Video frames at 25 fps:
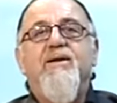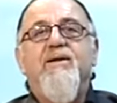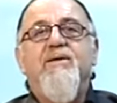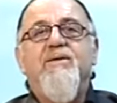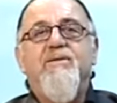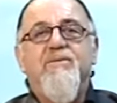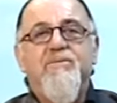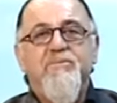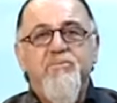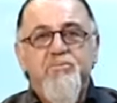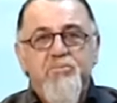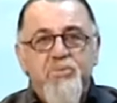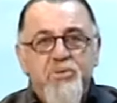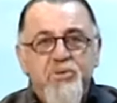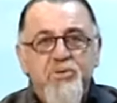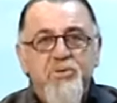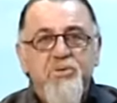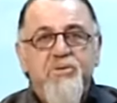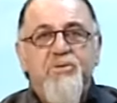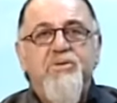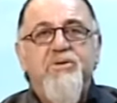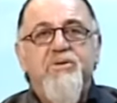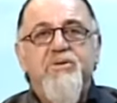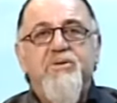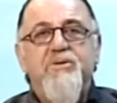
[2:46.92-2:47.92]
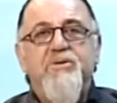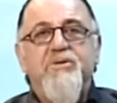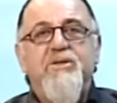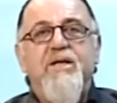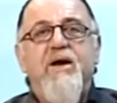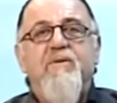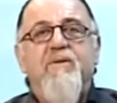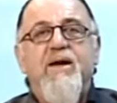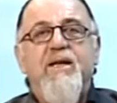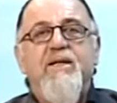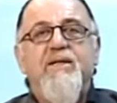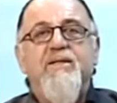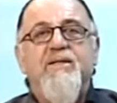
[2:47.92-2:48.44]
bu e,
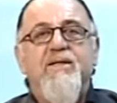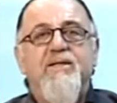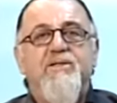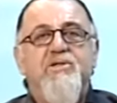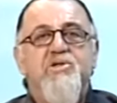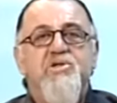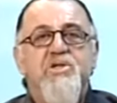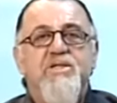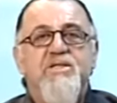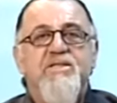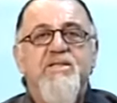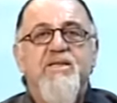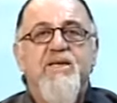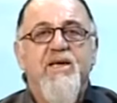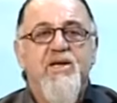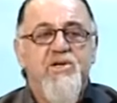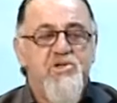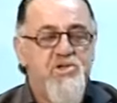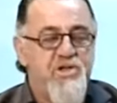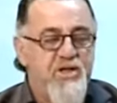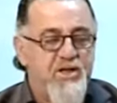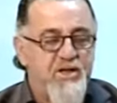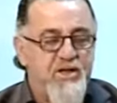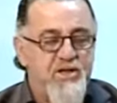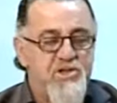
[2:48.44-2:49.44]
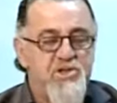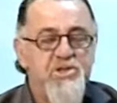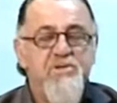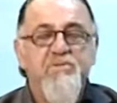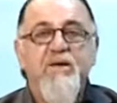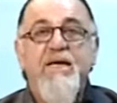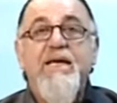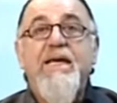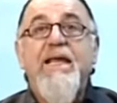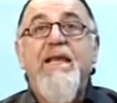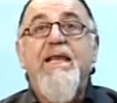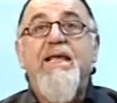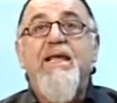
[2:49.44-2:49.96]
davanın neticesi gerçekleşti ve
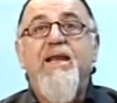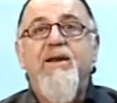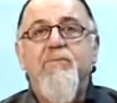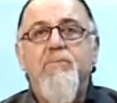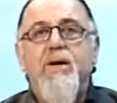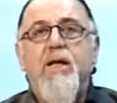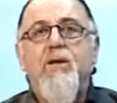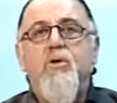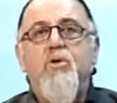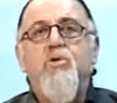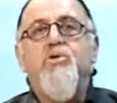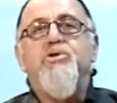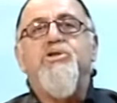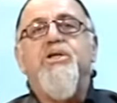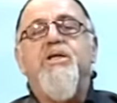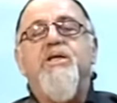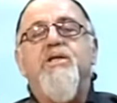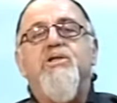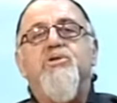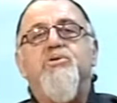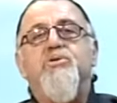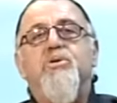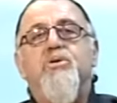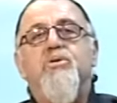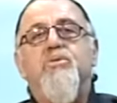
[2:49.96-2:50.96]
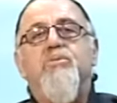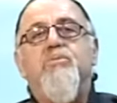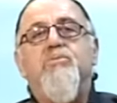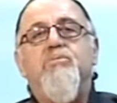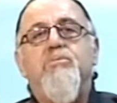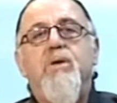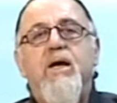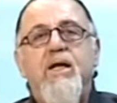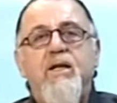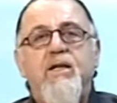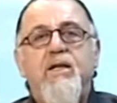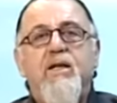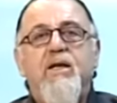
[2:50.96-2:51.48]
ilgili mal 18 dönüm
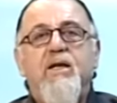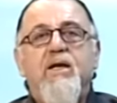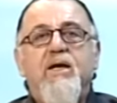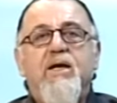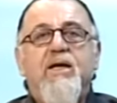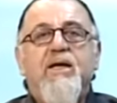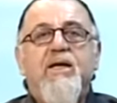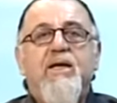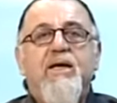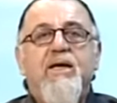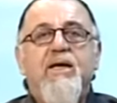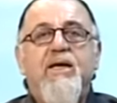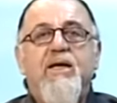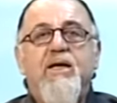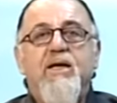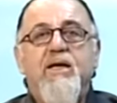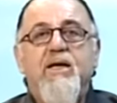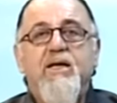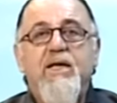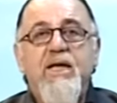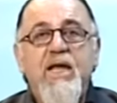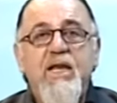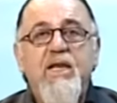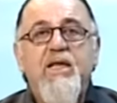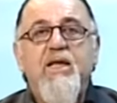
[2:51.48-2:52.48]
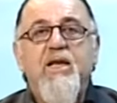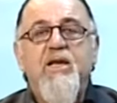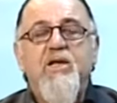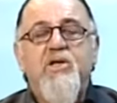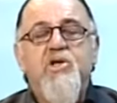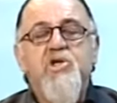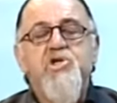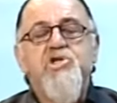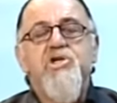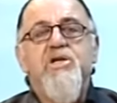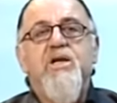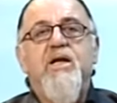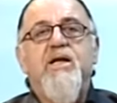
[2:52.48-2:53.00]
mal e, ilgili
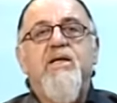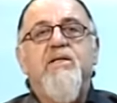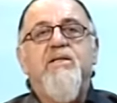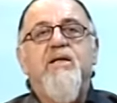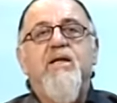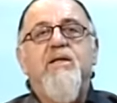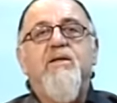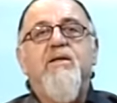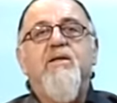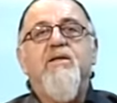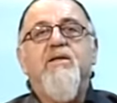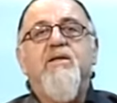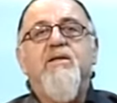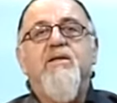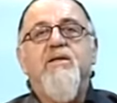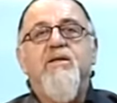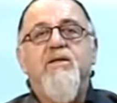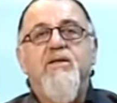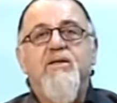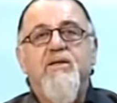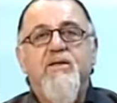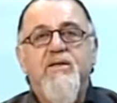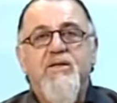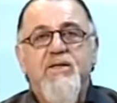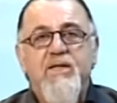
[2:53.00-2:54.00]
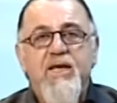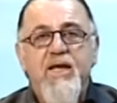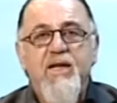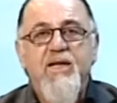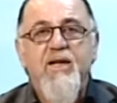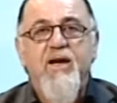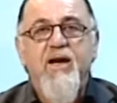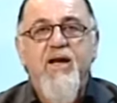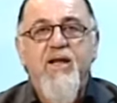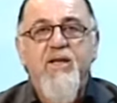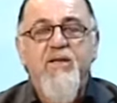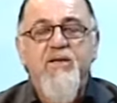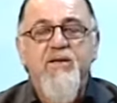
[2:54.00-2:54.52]
kişilerden e, geri
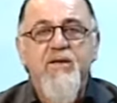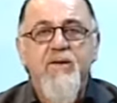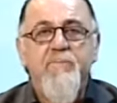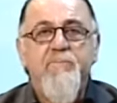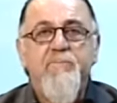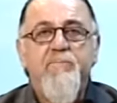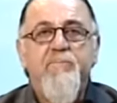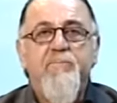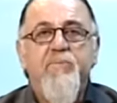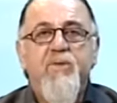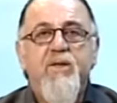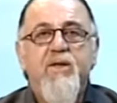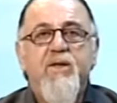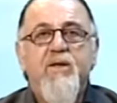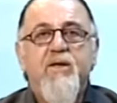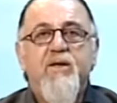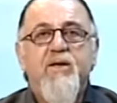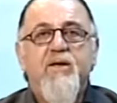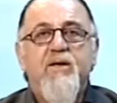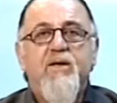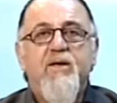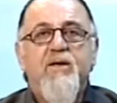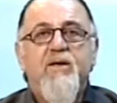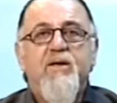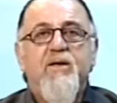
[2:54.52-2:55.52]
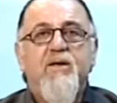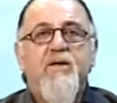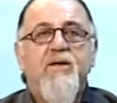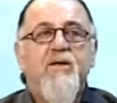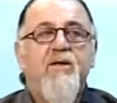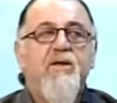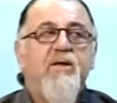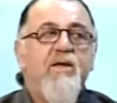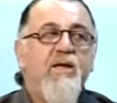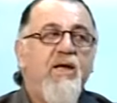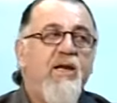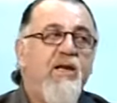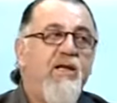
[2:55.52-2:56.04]
alınıp
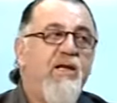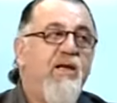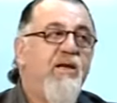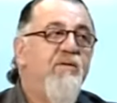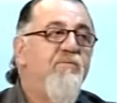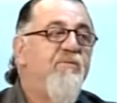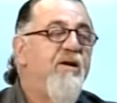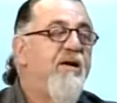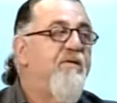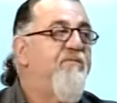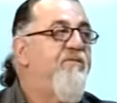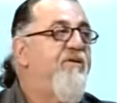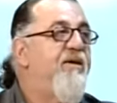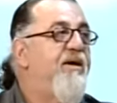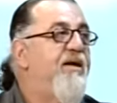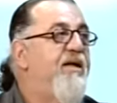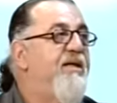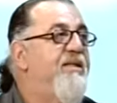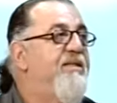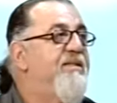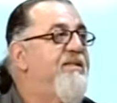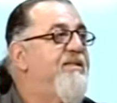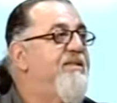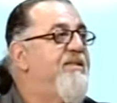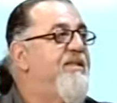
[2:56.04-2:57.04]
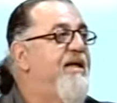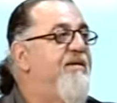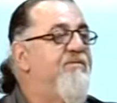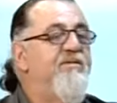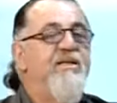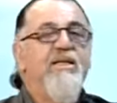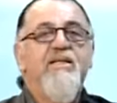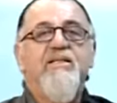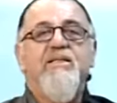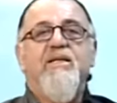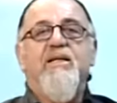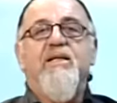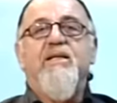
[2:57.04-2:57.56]
ilgili vakfa
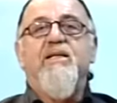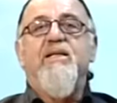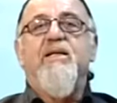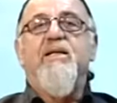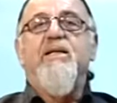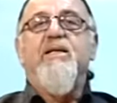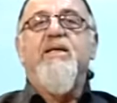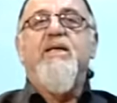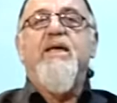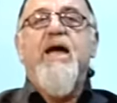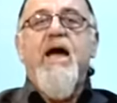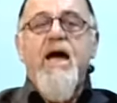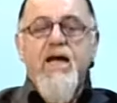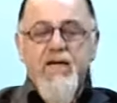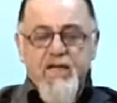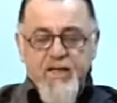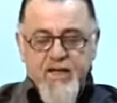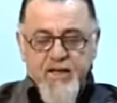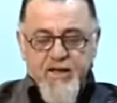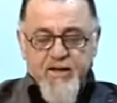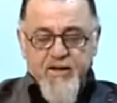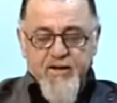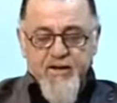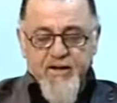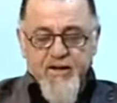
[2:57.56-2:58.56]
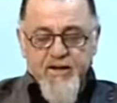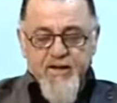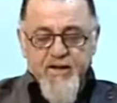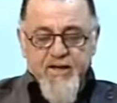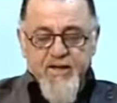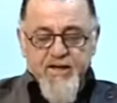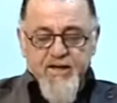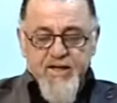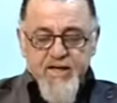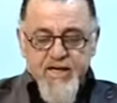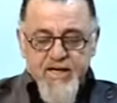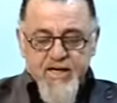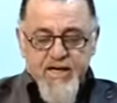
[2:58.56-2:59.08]
devredildi. Yani
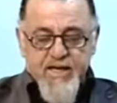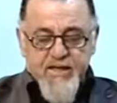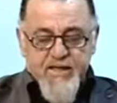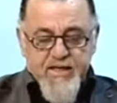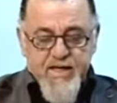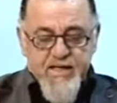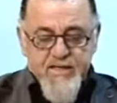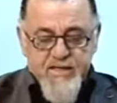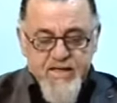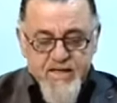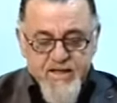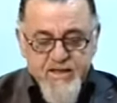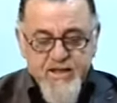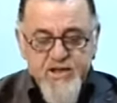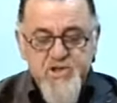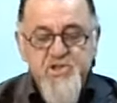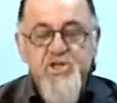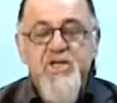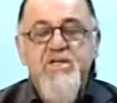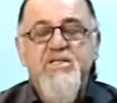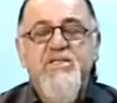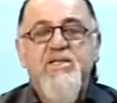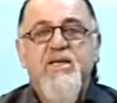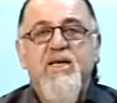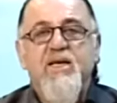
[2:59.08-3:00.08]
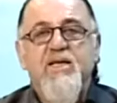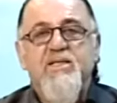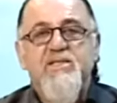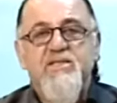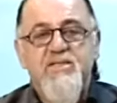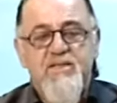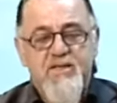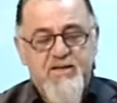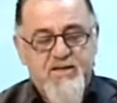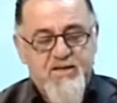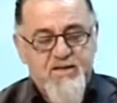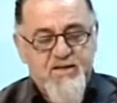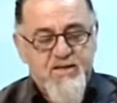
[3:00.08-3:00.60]
ne kadar geçerse
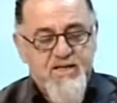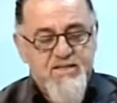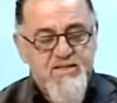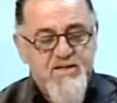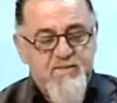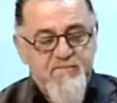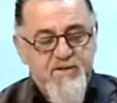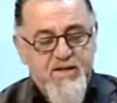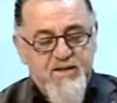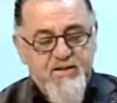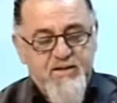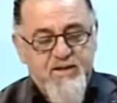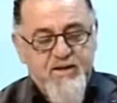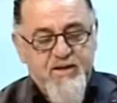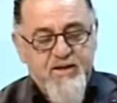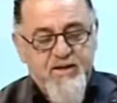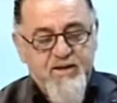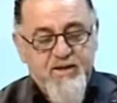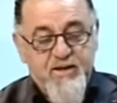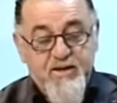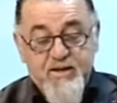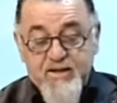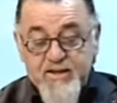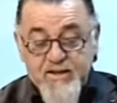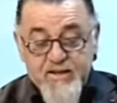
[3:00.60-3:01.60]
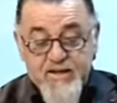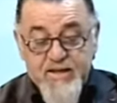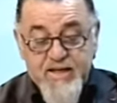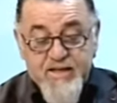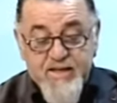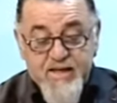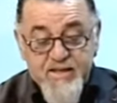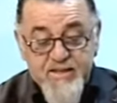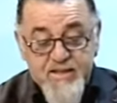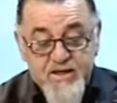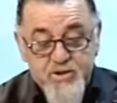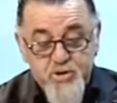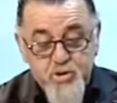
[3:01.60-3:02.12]
geçsin, ne zaman, e, ne
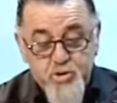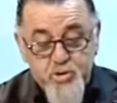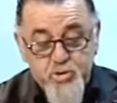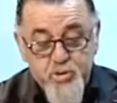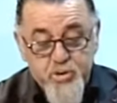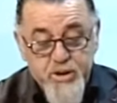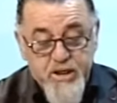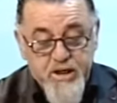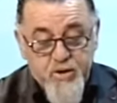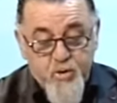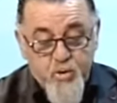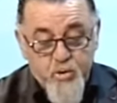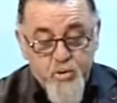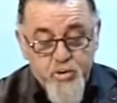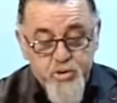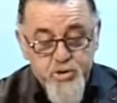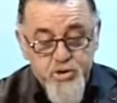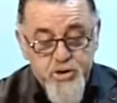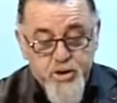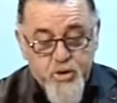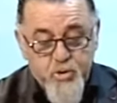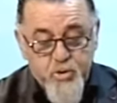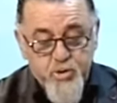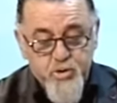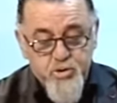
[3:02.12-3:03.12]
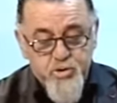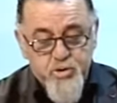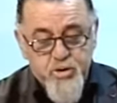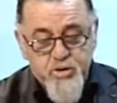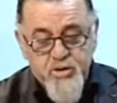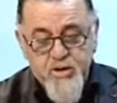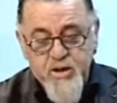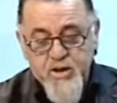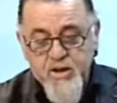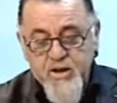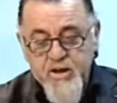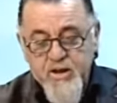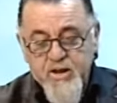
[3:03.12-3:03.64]
kadar süre olursa olsun
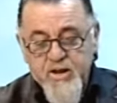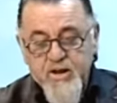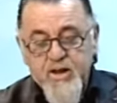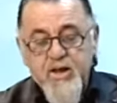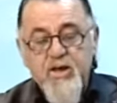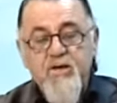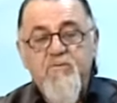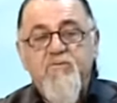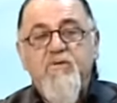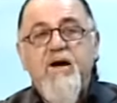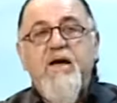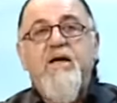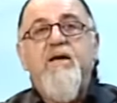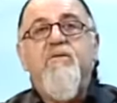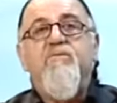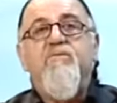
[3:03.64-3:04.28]
e, vakıf